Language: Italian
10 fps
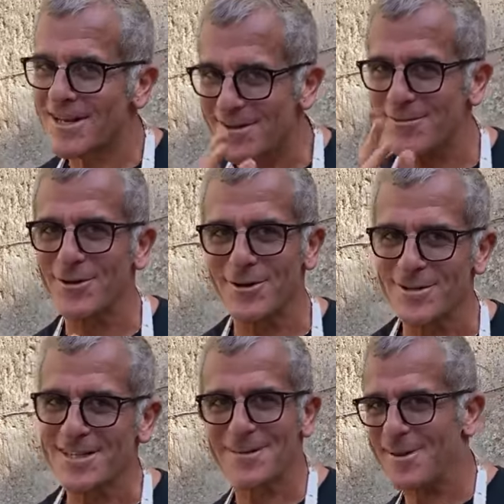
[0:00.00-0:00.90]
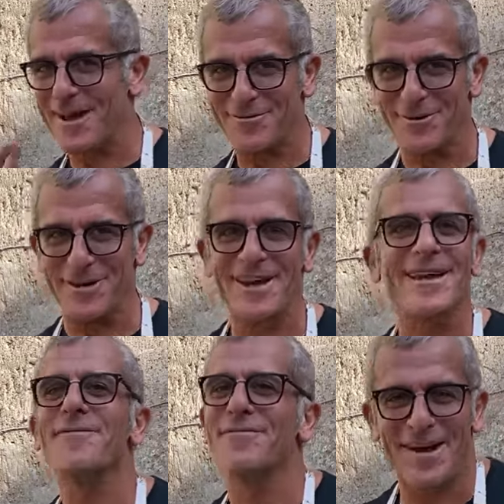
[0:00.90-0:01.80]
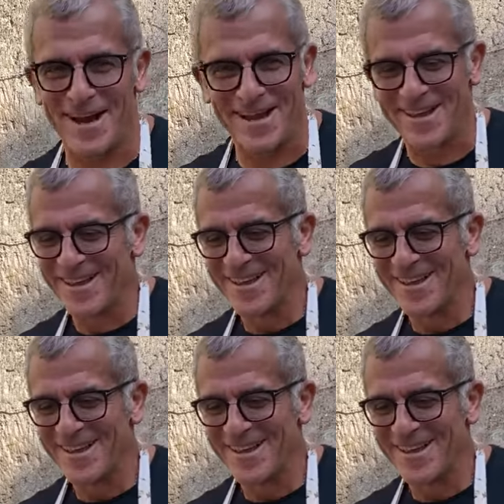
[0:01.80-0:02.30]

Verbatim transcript: là te voglia, se ti la voglia, che fai?